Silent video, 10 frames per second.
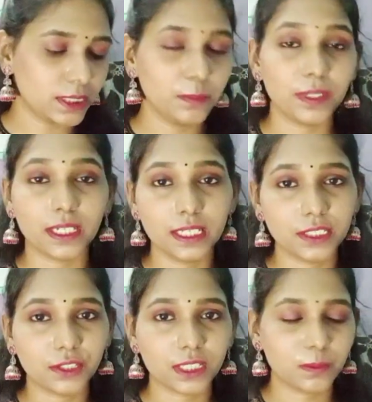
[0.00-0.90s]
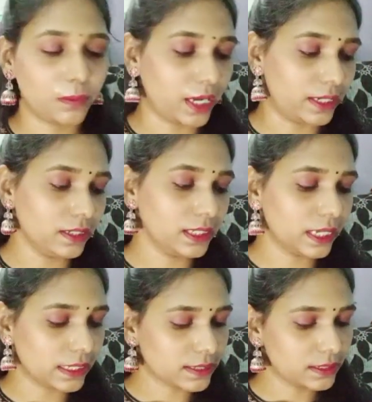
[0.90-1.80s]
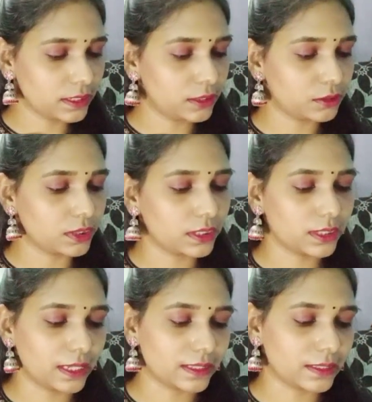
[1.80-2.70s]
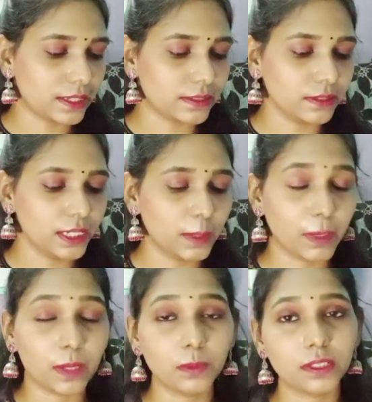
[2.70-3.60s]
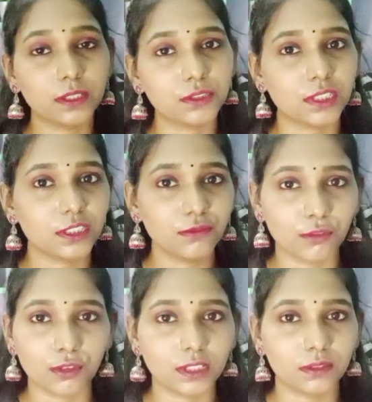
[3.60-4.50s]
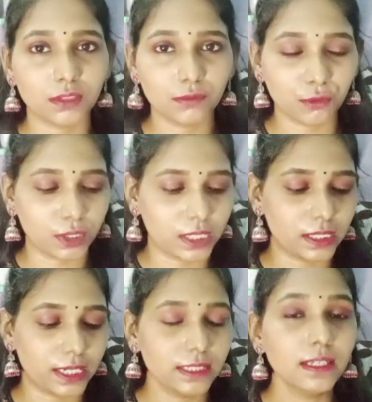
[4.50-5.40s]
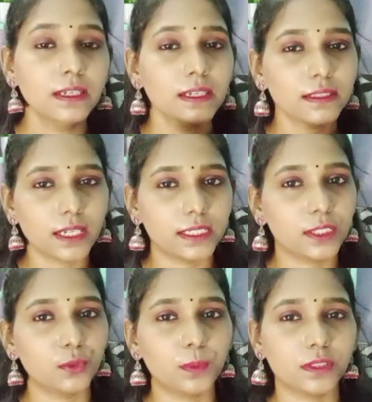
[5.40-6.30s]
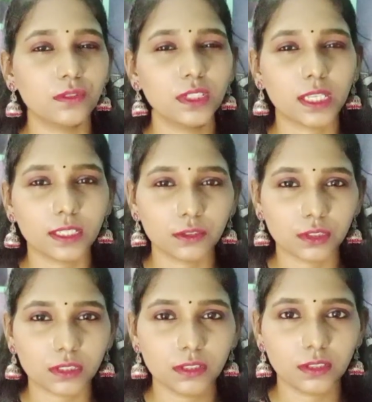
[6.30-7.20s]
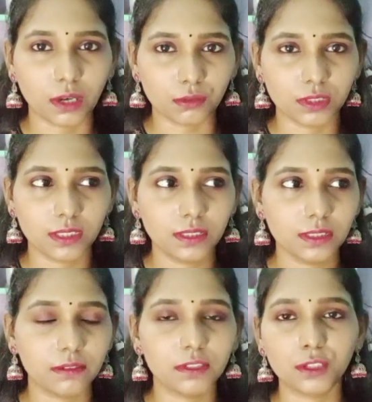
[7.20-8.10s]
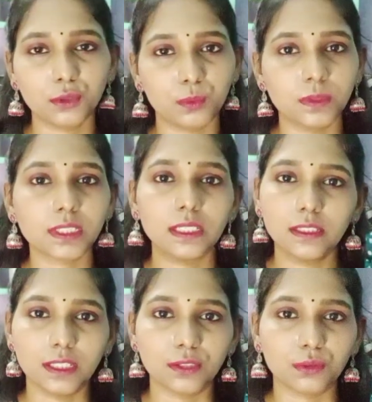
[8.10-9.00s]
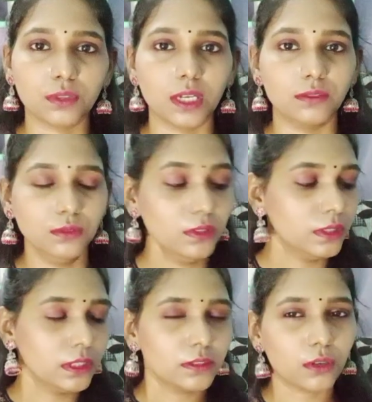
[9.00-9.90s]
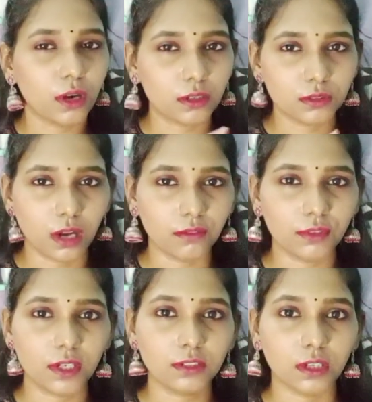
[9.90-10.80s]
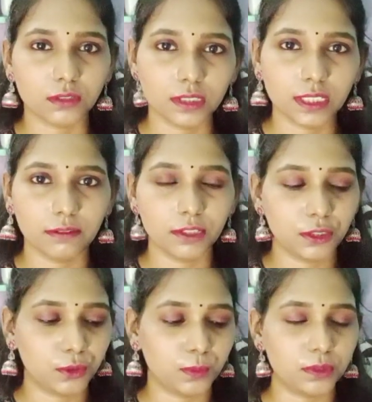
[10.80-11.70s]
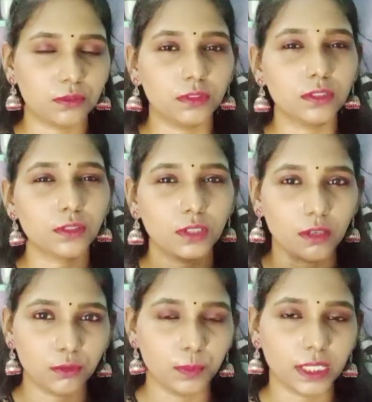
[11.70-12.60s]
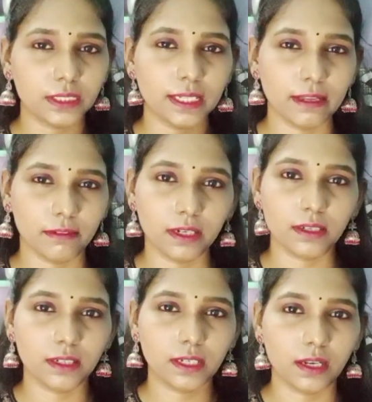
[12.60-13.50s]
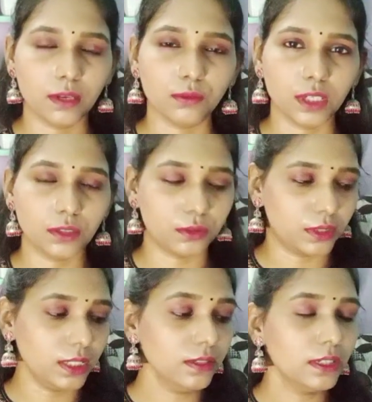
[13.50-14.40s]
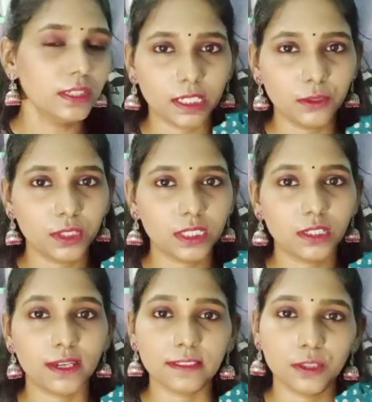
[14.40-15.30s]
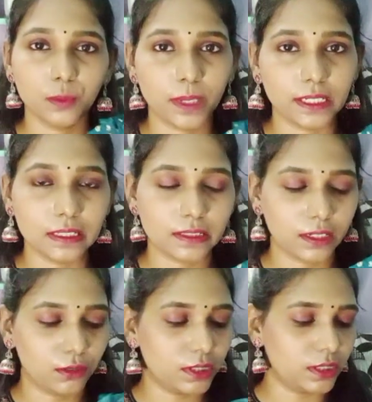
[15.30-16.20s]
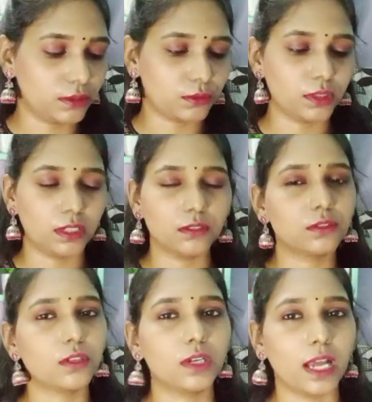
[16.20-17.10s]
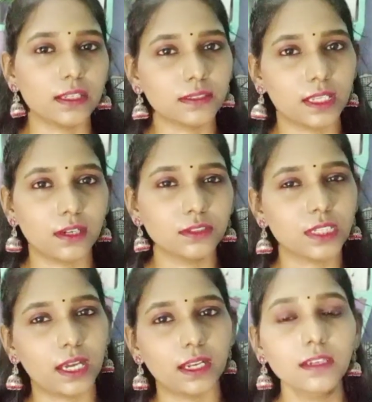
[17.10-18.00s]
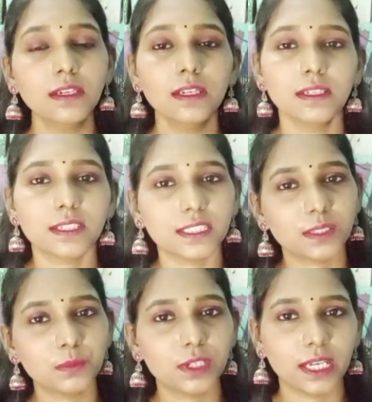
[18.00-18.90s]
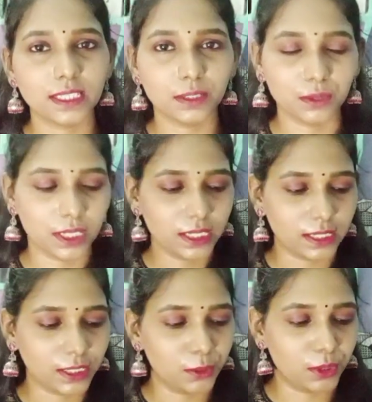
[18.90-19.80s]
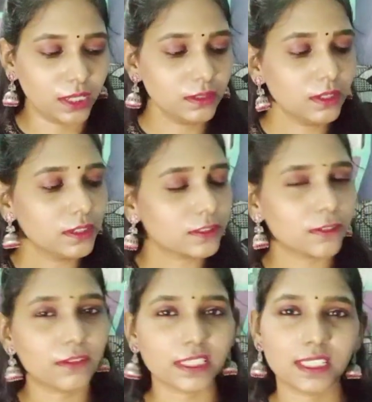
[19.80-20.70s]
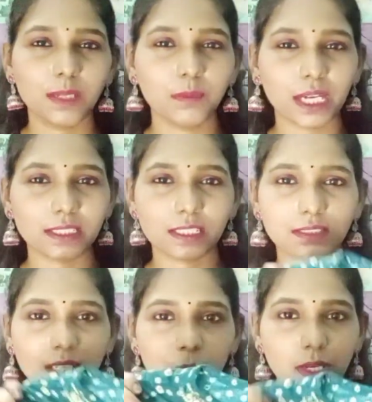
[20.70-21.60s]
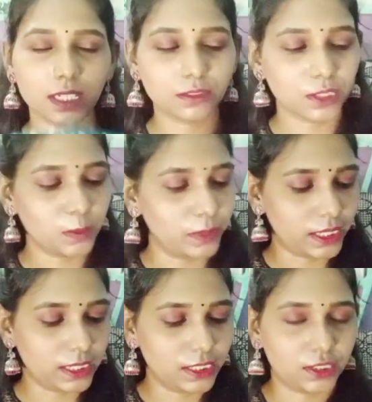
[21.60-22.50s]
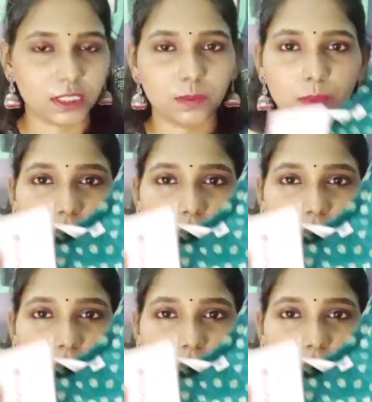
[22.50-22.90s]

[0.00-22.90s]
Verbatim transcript: వచ్చేసి బెర్రీలిషియస్ బ్రాండ్ అండ్ నా సైజ్ అయితే వచ్చేసి ఎస్ సైజ్ అండ్ ఎంఆర్పి అయితే వచ్చేసి ఫోర్ థౌసండ్ ఫోర్ హండ్రెడ్ అండ్ థర్టీ రూపీస్ నేనైతే వచ్చేసి థౌజండ్ సెవెంటీ టూ రూపీస్కి అయితే తీసుకున్నాను సో ఆ రోజు ఆఫర్లో థౌసండ్ సెవెంటీ టూ రూపీస్ ఉంది సో నాకు ఇప్పుడైతే లెవెన్ హండ్రెడ్ అలా ఉన్నట్టుంది ఇవన్నీ కూడా నేను అజియో మాన్యా సేల్లోనే తీసుకున్నాను సో లాస్ట్ సేల్లో చాలా రీజనబుల్గా అయితే ఉన్నాయి అన్నీ కూడా సో ఫస్ట్ టైం ట్రై చేస్తుంది అనమాట సో ఈ బెర్రీలిషియస్